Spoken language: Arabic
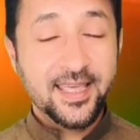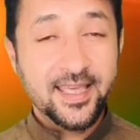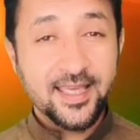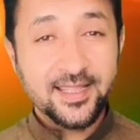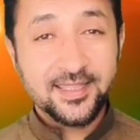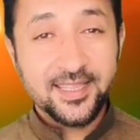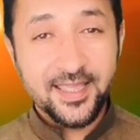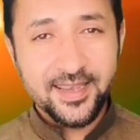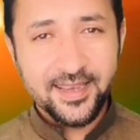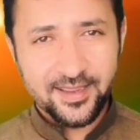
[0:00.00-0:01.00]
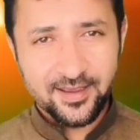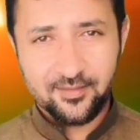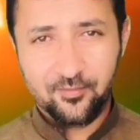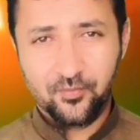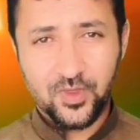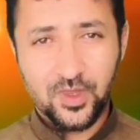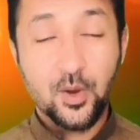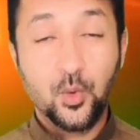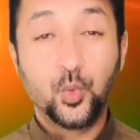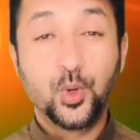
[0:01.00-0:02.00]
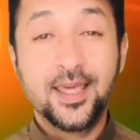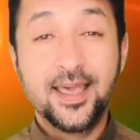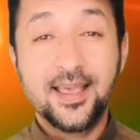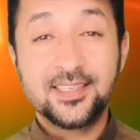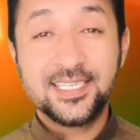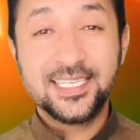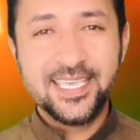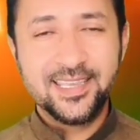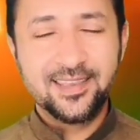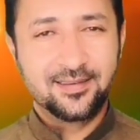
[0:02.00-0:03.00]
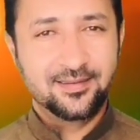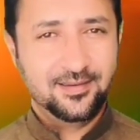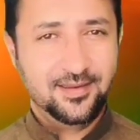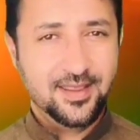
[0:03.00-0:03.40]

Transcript: لها تأريخ أو لها سجل